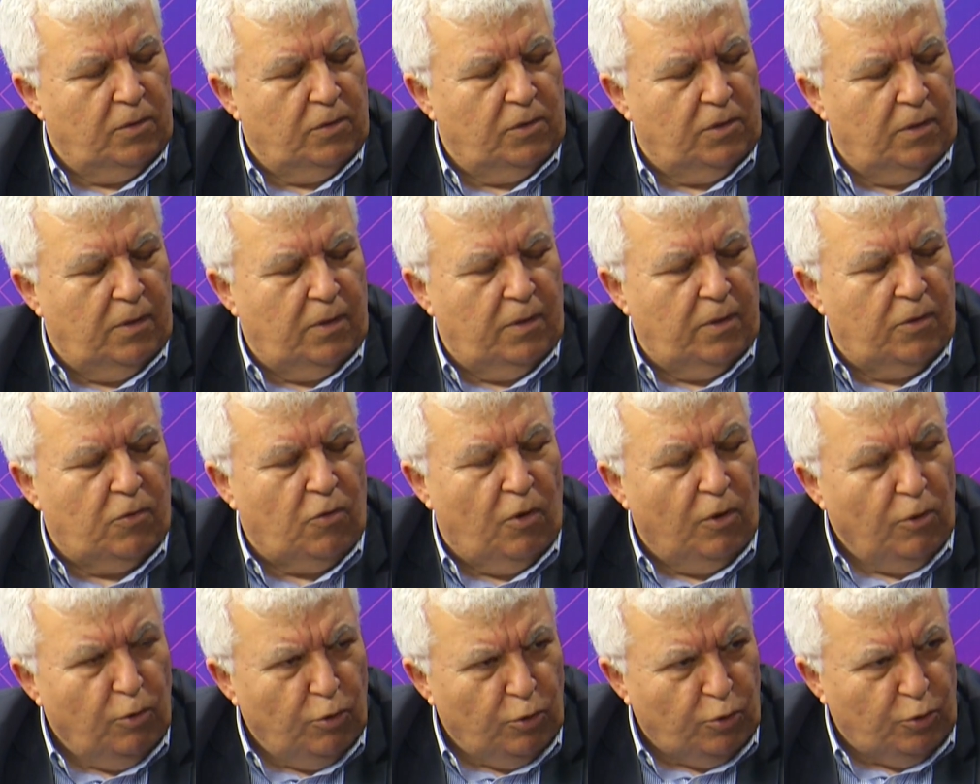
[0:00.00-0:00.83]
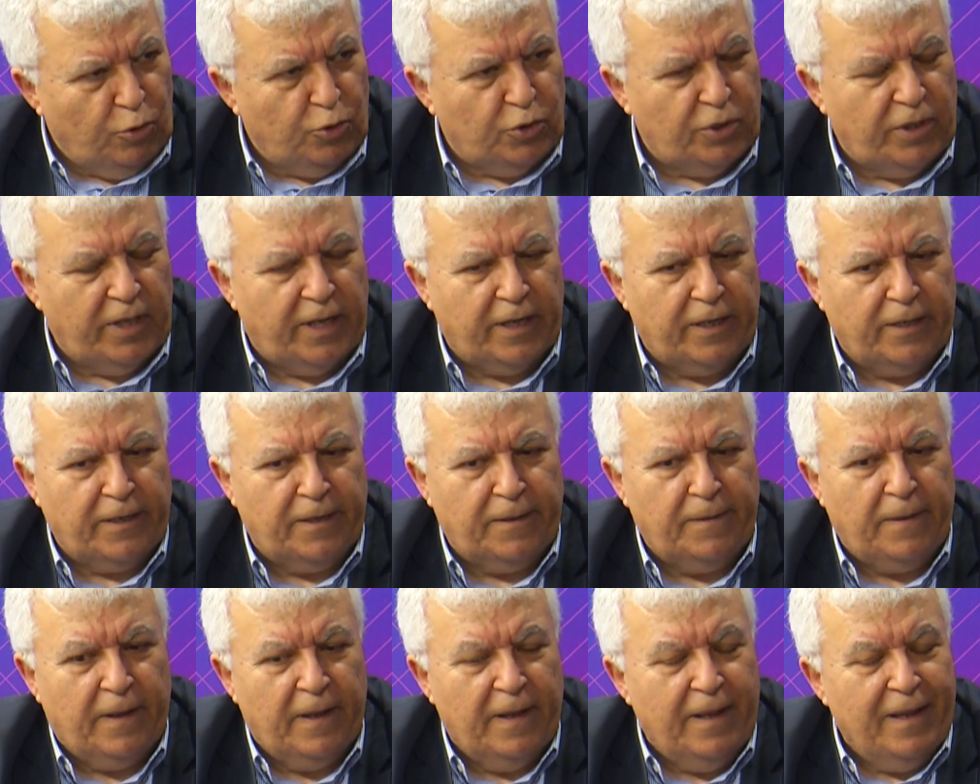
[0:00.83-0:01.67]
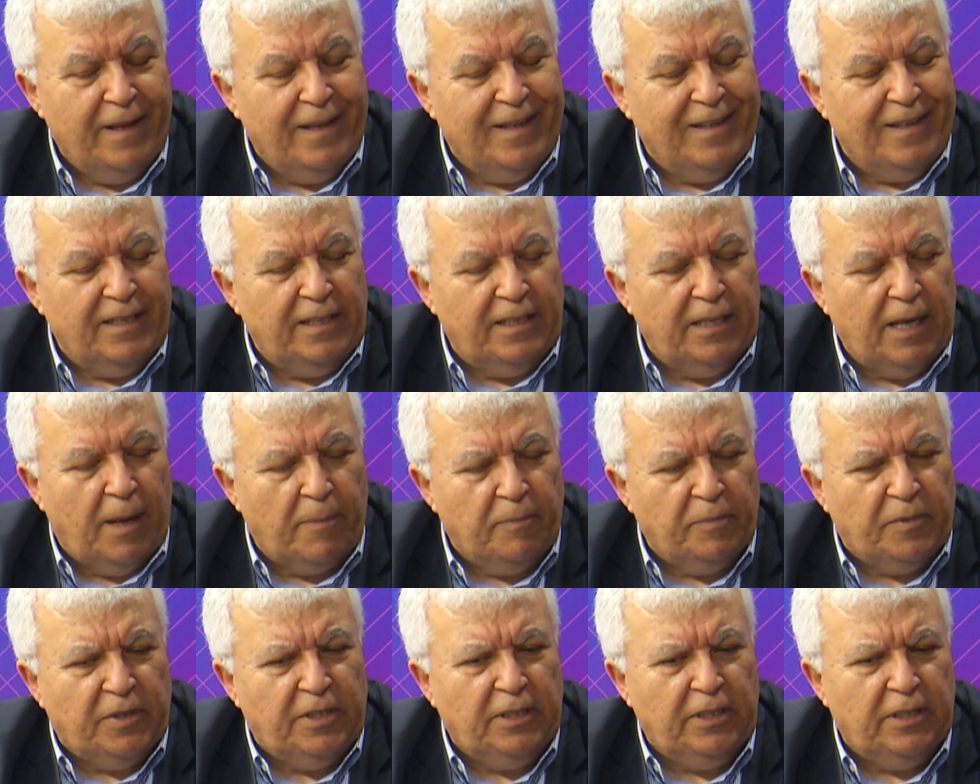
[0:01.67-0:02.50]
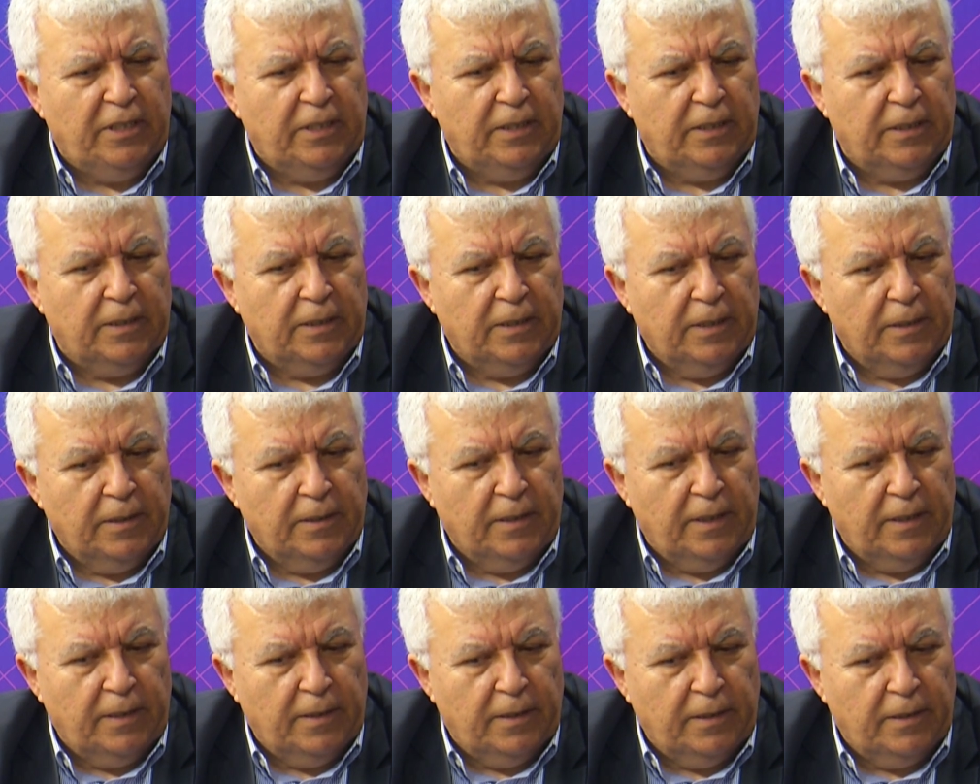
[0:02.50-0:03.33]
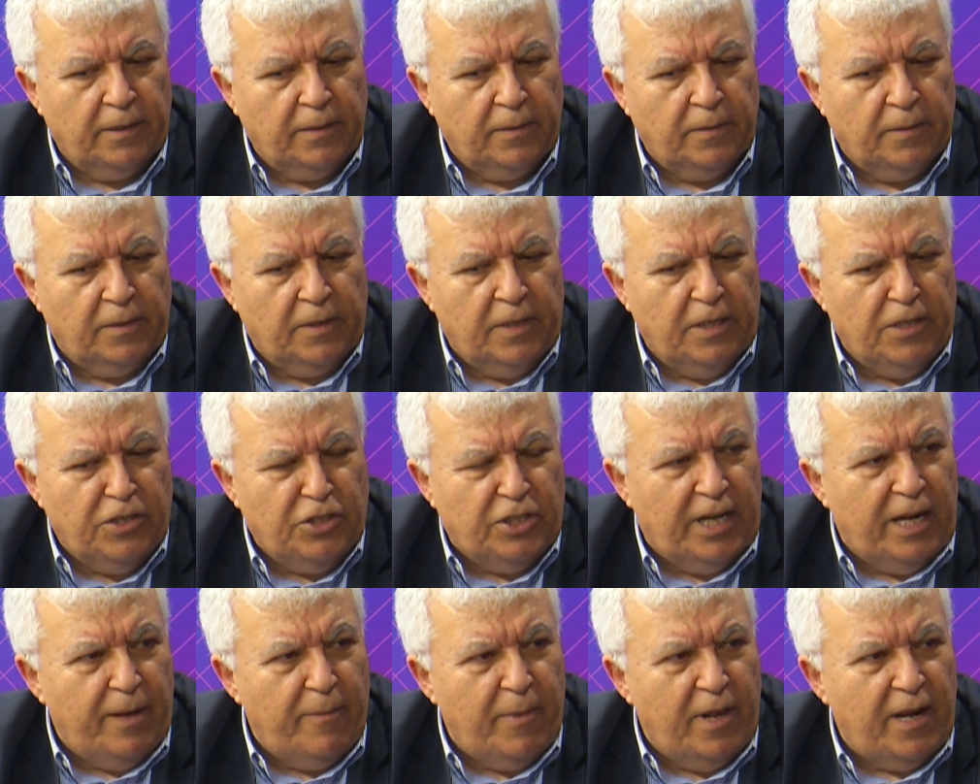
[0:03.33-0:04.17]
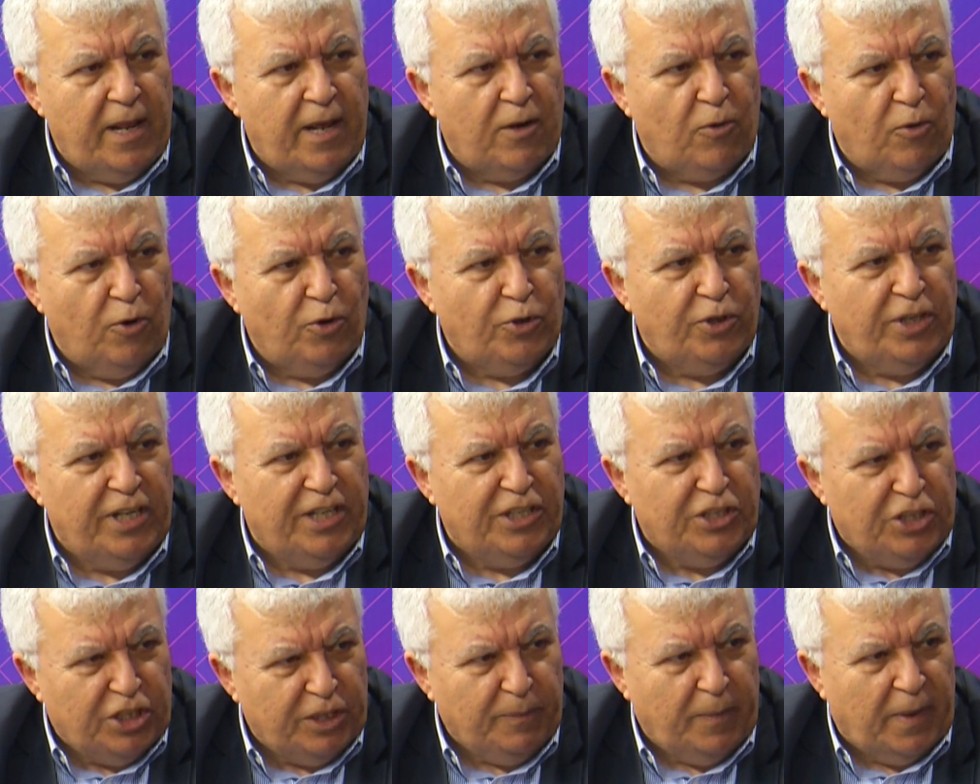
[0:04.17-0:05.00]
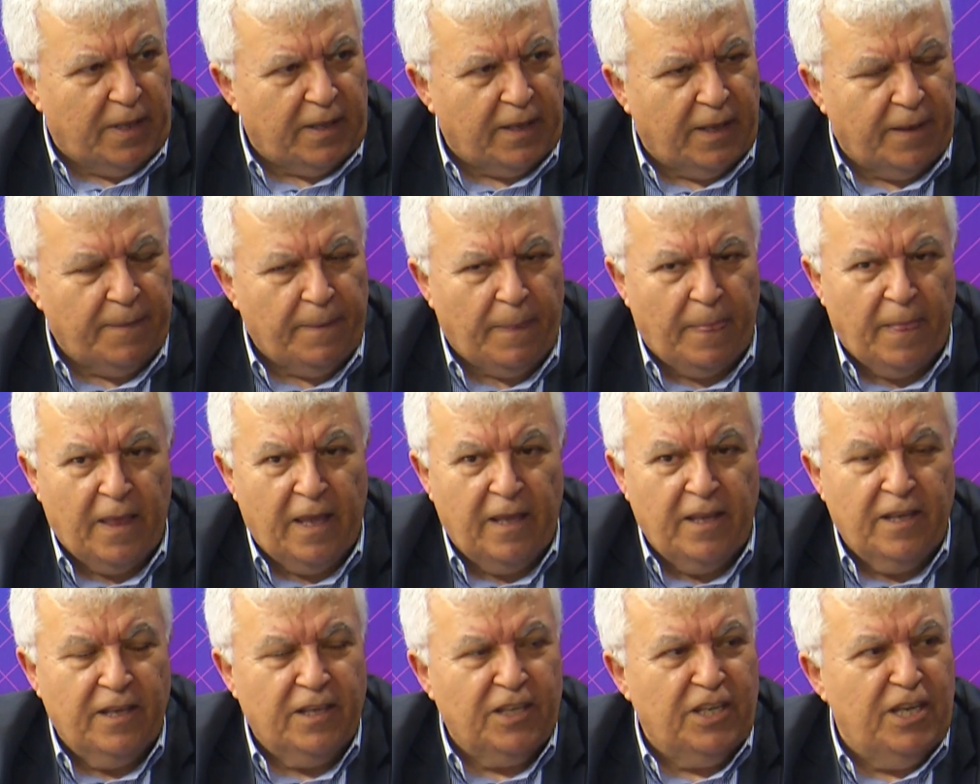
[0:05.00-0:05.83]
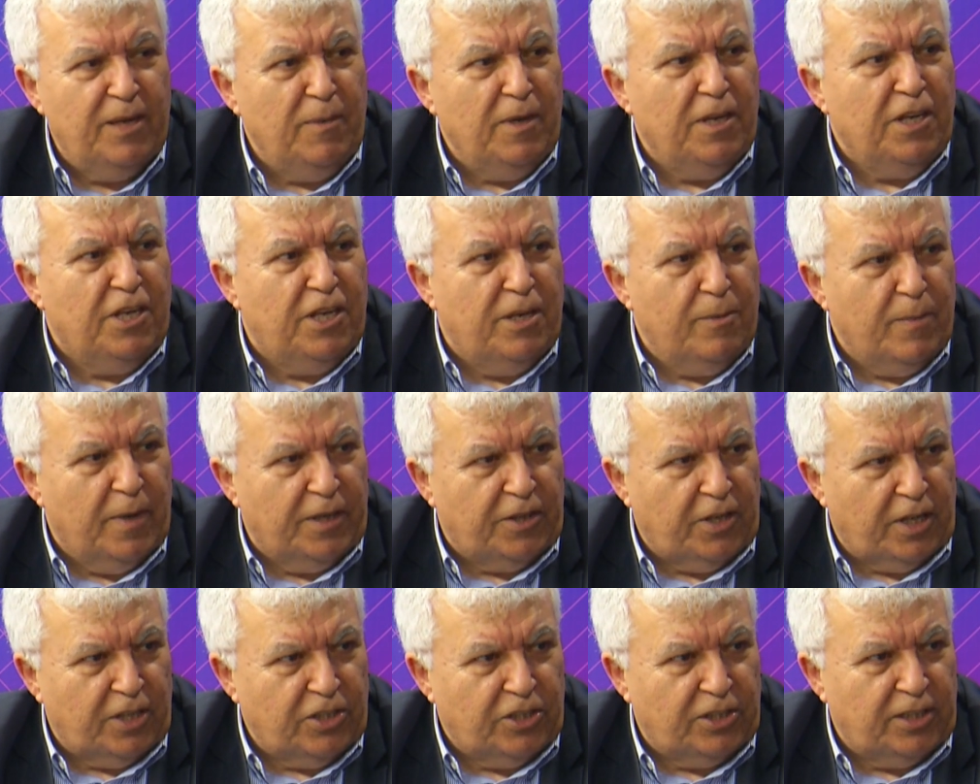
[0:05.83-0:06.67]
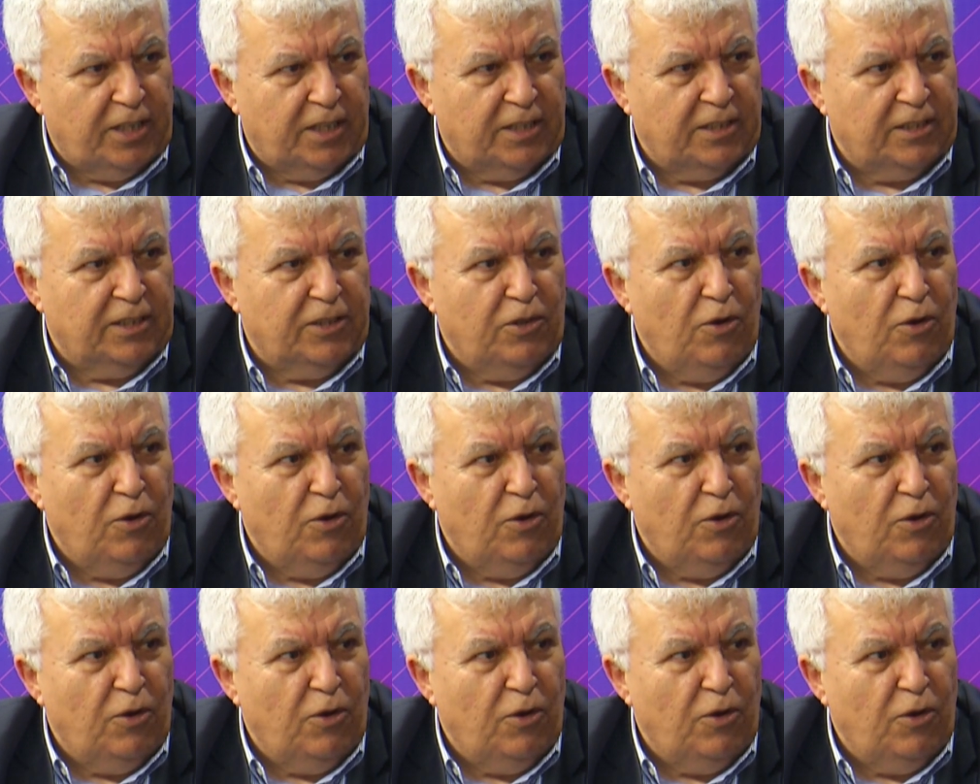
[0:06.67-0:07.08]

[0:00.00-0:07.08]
e, kolluk güçlerinin yaptığı incelemeler ortaya çıkmadan kimin kime taşladığı, ne